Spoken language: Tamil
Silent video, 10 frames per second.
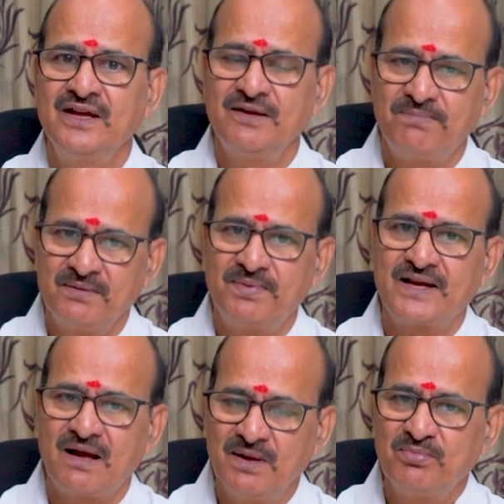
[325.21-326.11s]

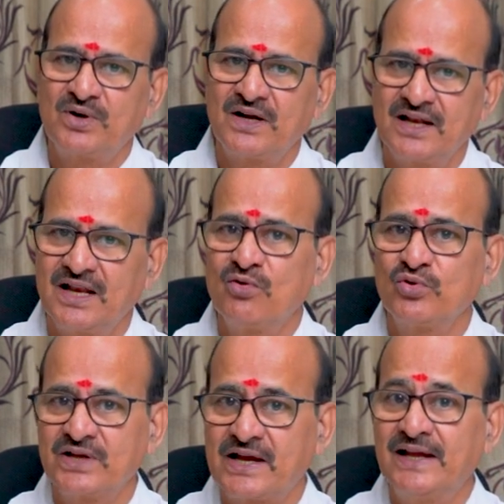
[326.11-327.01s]
இப்படிப்பட்ட அமைப்புகளை எல்லாம்
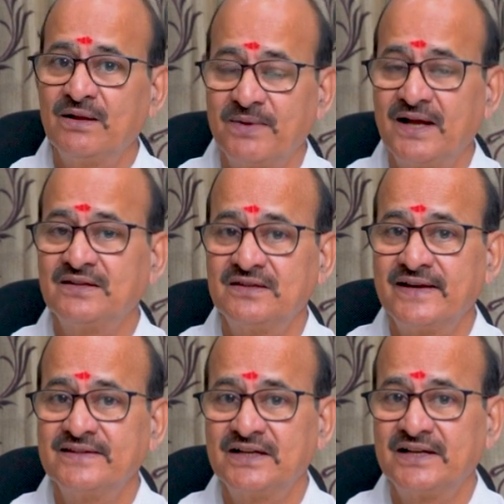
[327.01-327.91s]
கொஞ்சம் கையில் பார்த்து
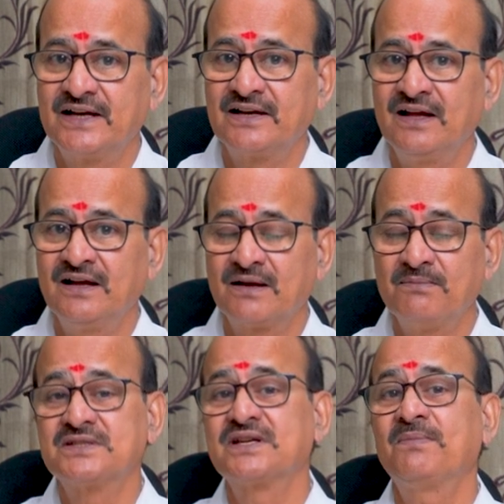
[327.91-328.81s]
தெரிஞ்சுக்கிட்டிங்கன்னா
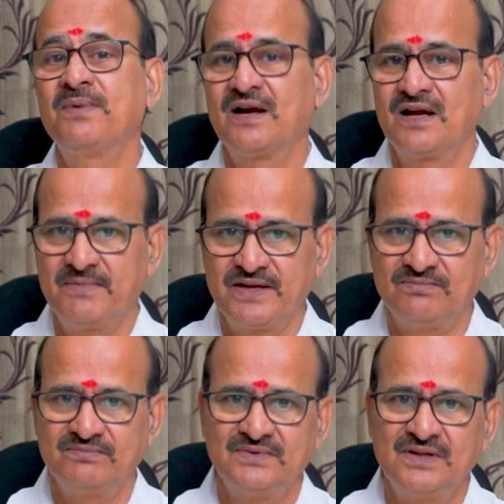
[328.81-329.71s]
ரொம்ப சிறப்பாக அமையும்